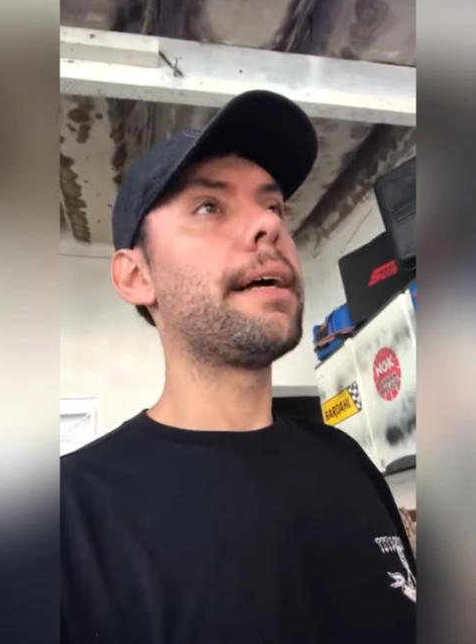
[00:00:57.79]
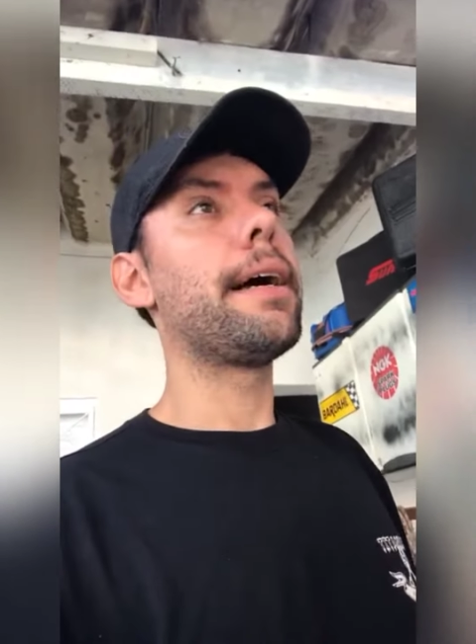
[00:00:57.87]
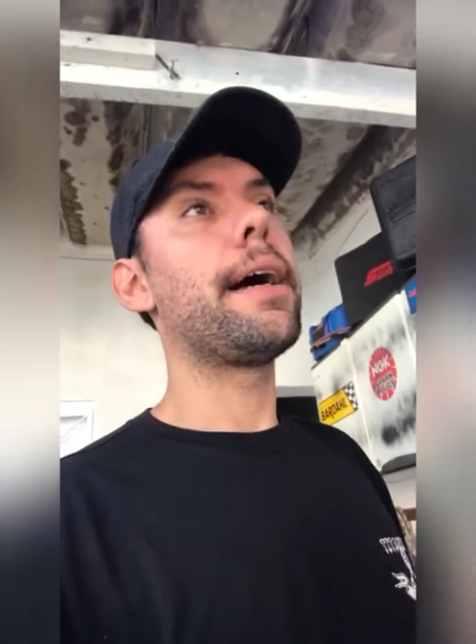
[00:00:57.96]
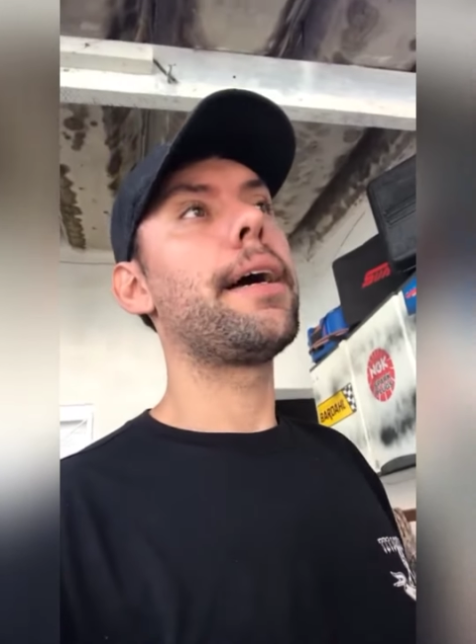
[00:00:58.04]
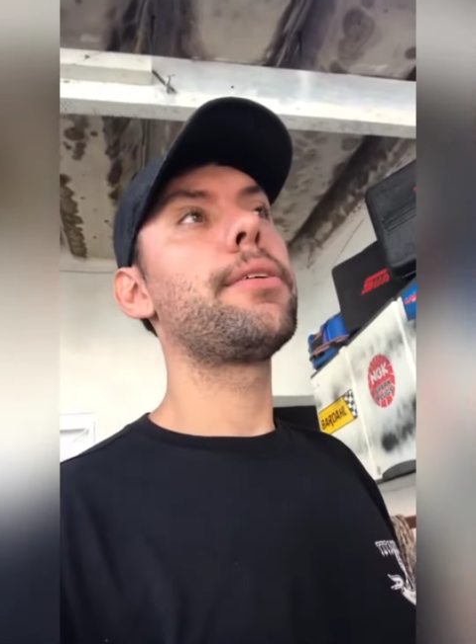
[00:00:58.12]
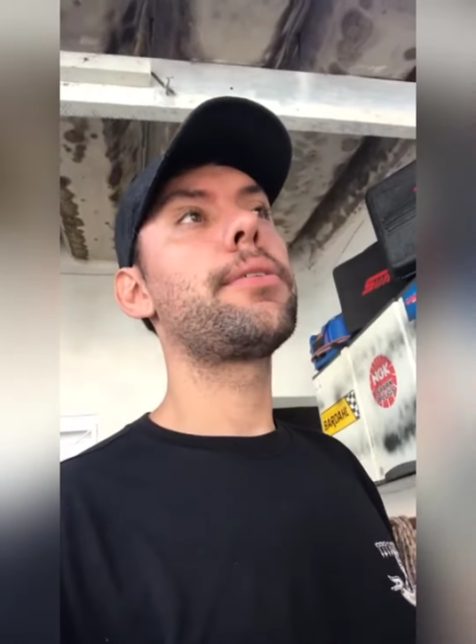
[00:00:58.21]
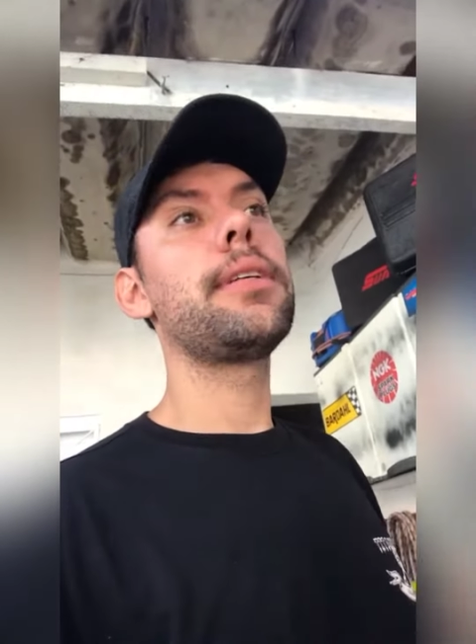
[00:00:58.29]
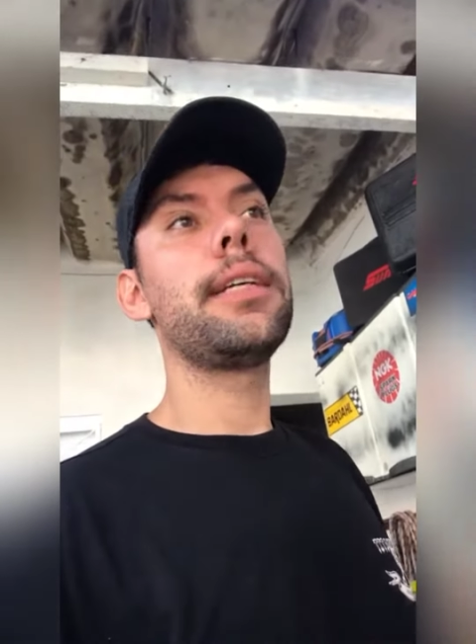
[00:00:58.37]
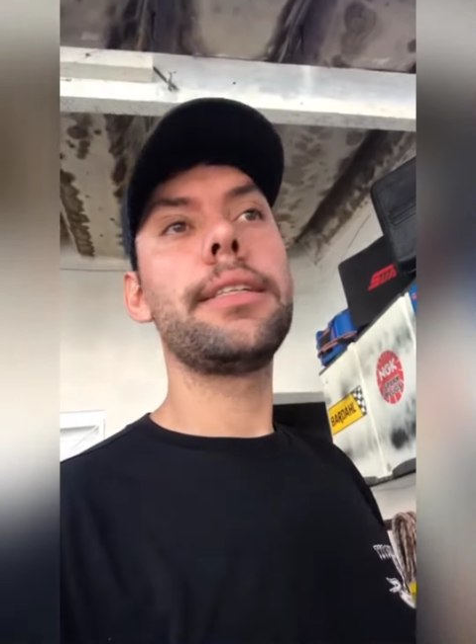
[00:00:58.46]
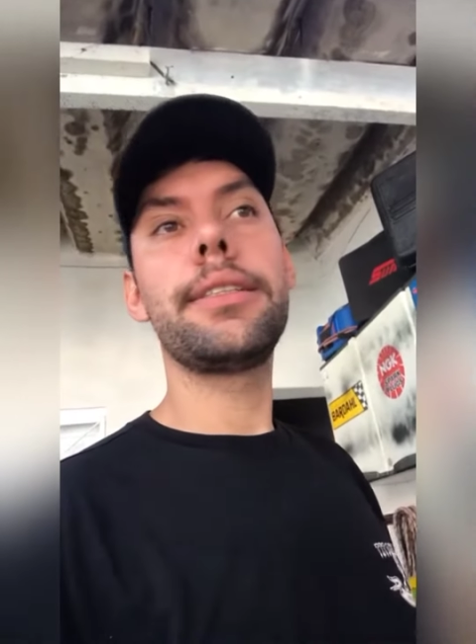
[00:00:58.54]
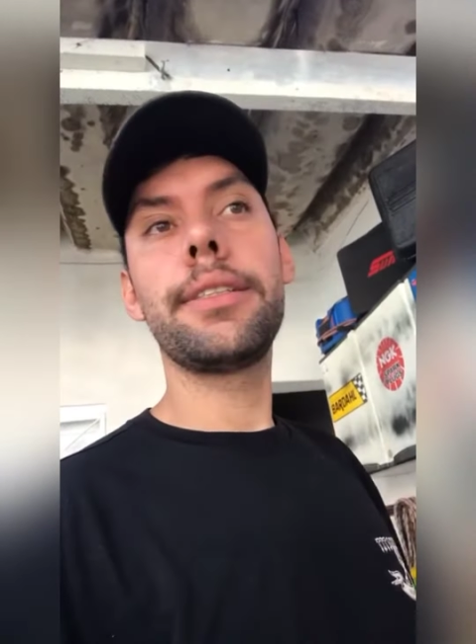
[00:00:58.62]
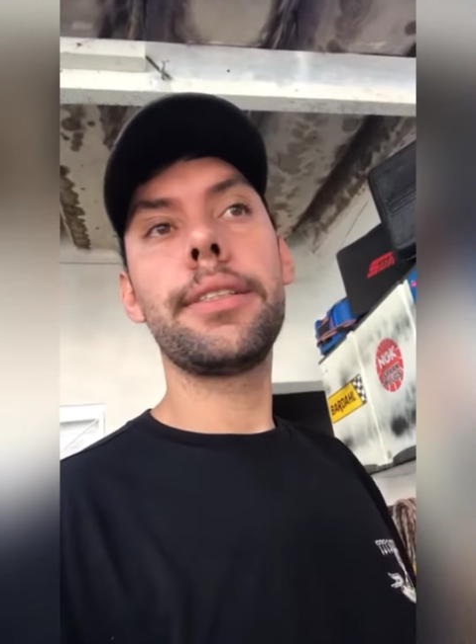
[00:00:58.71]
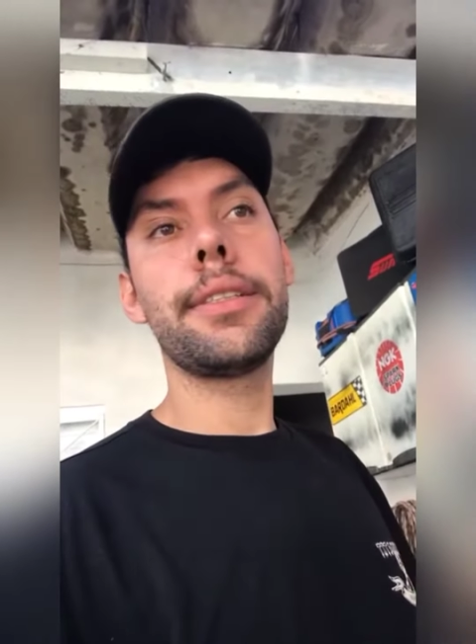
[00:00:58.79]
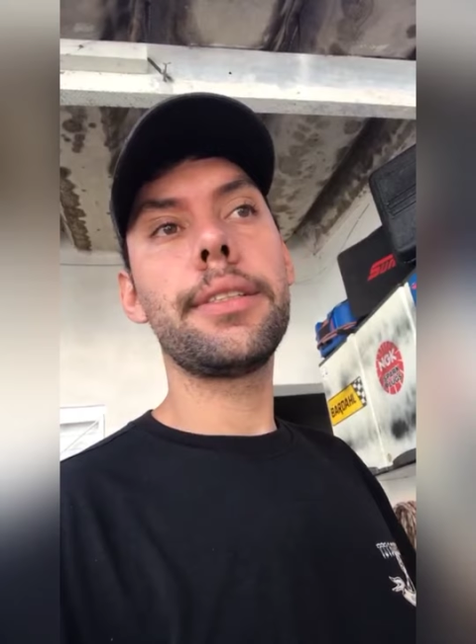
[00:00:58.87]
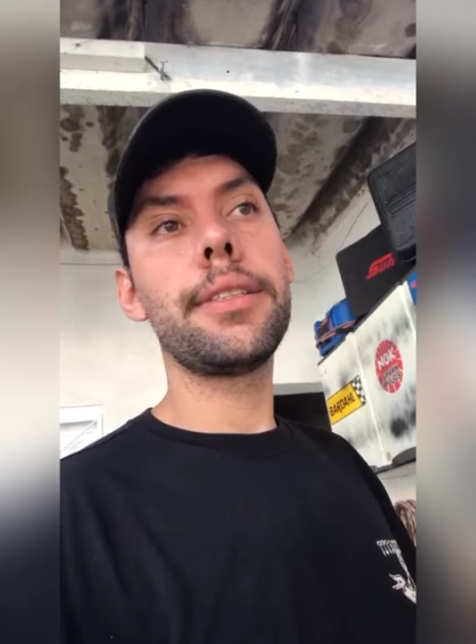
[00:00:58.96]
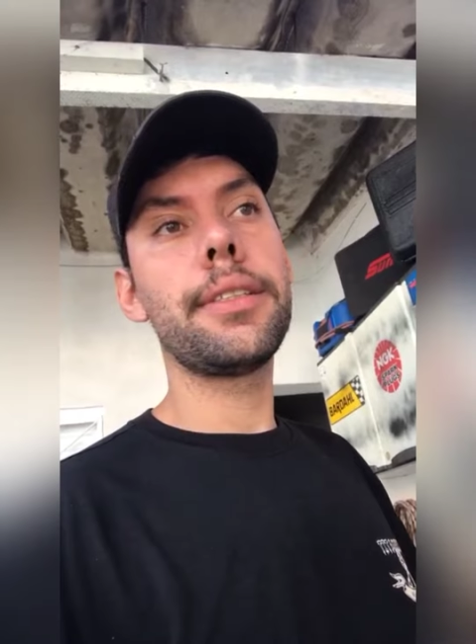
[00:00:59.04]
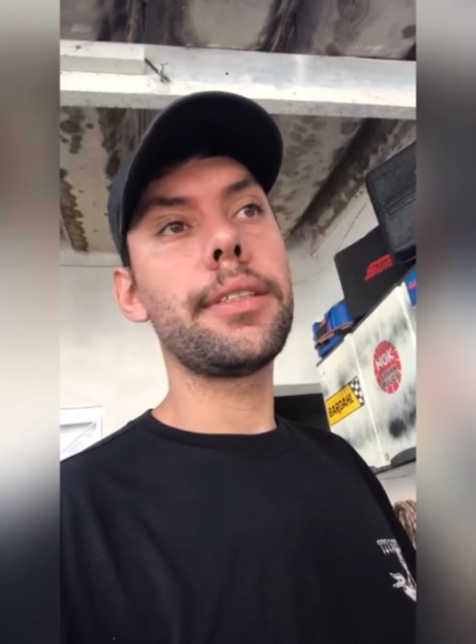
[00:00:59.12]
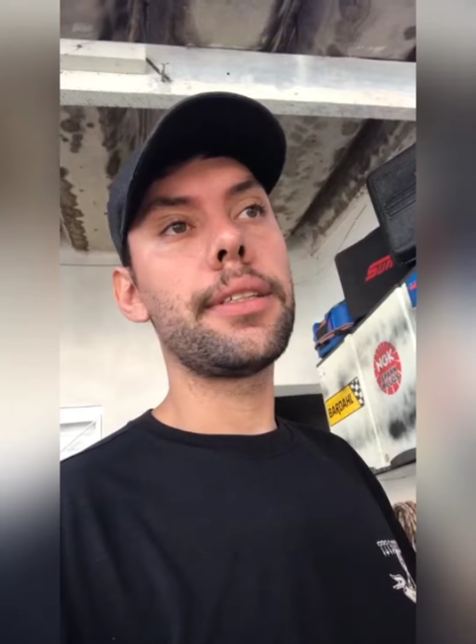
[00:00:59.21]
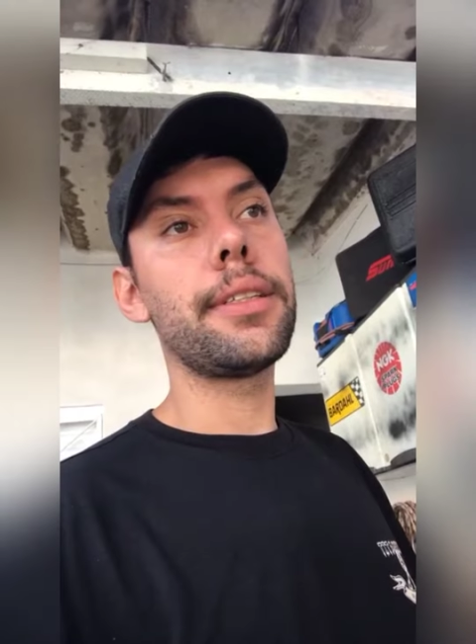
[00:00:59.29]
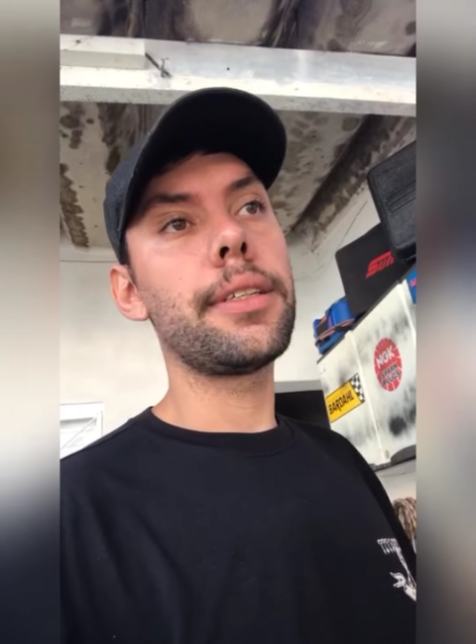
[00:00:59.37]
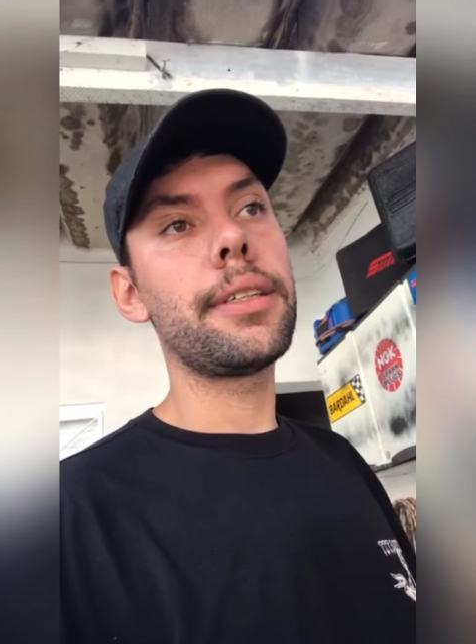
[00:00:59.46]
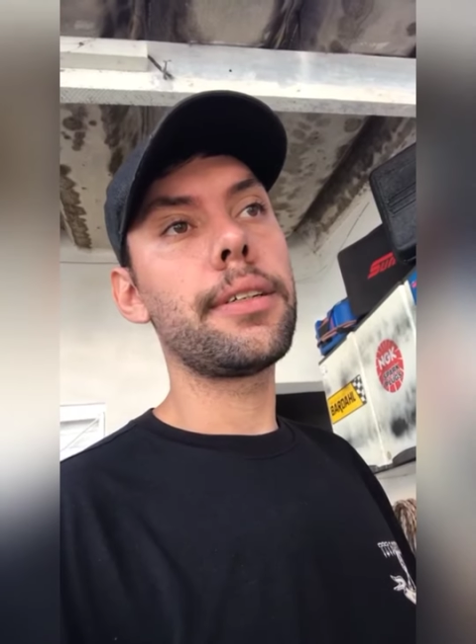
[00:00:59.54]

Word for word: Aí o cliente